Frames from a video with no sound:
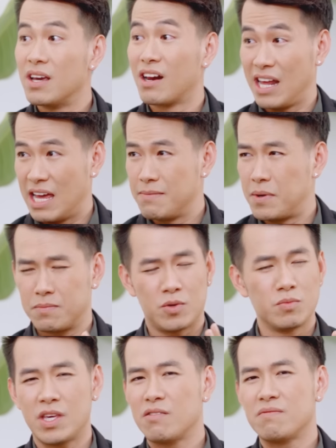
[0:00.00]
dừng lại, mà
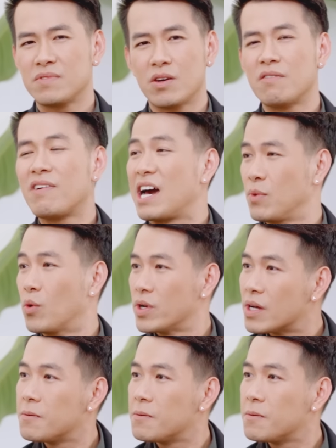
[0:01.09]
cũng chỉ có, chỉ có vài buổi